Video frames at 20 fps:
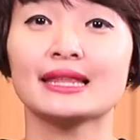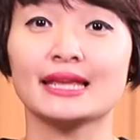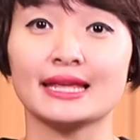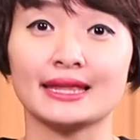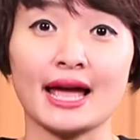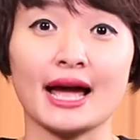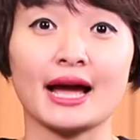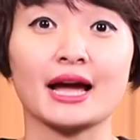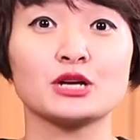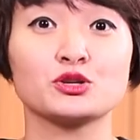你
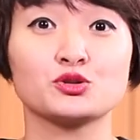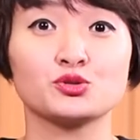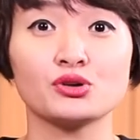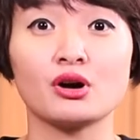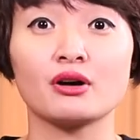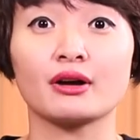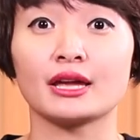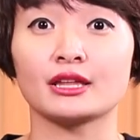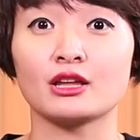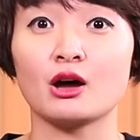大概需
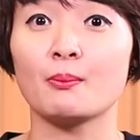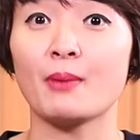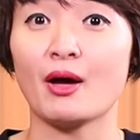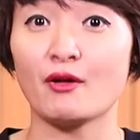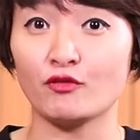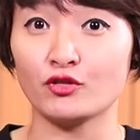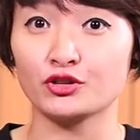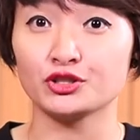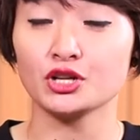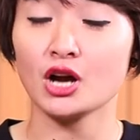要给到百
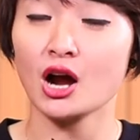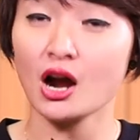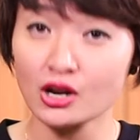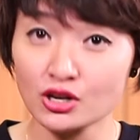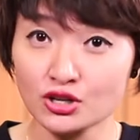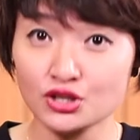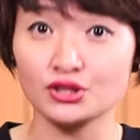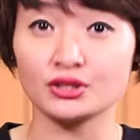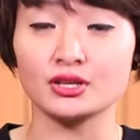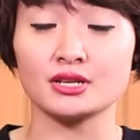分之
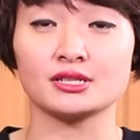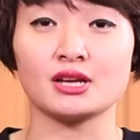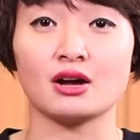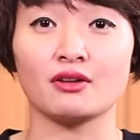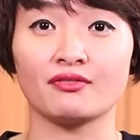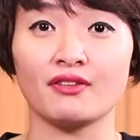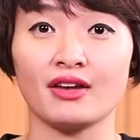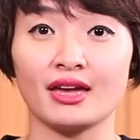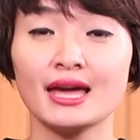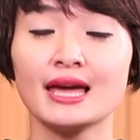二十的小
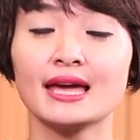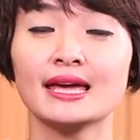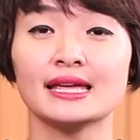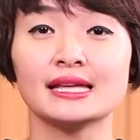费。